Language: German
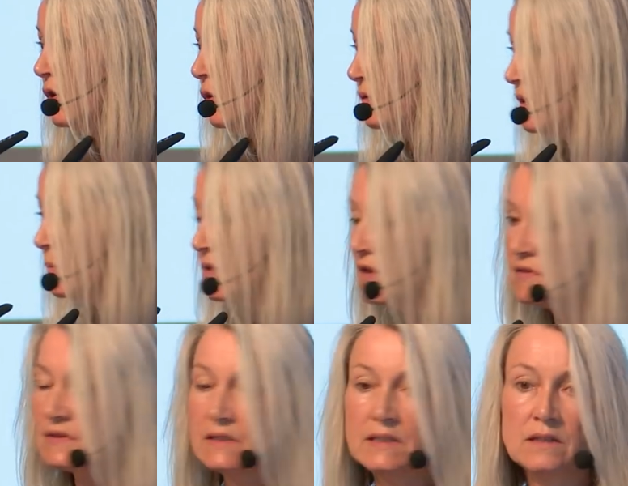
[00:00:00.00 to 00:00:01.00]
und dann
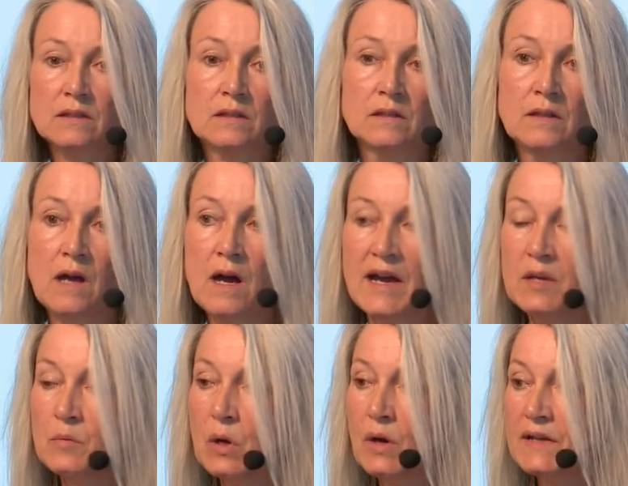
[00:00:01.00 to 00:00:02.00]
plötzlich nach
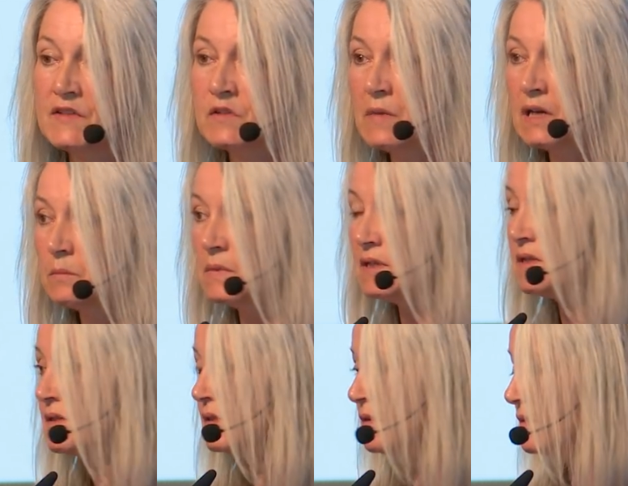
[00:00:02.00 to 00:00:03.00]
Einbau eines Smart
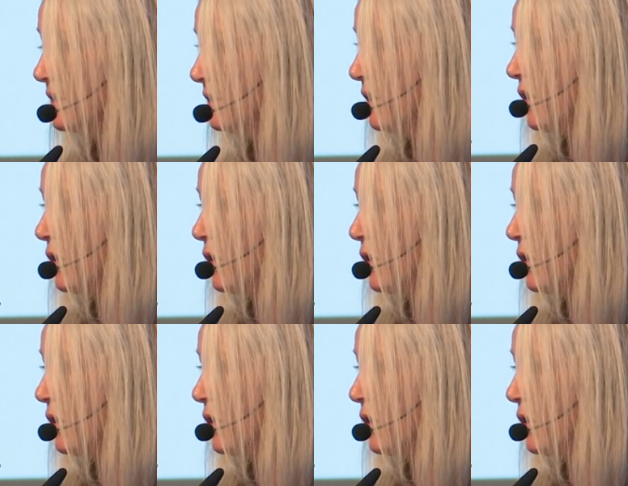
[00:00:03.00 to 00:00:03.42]
Meters in sein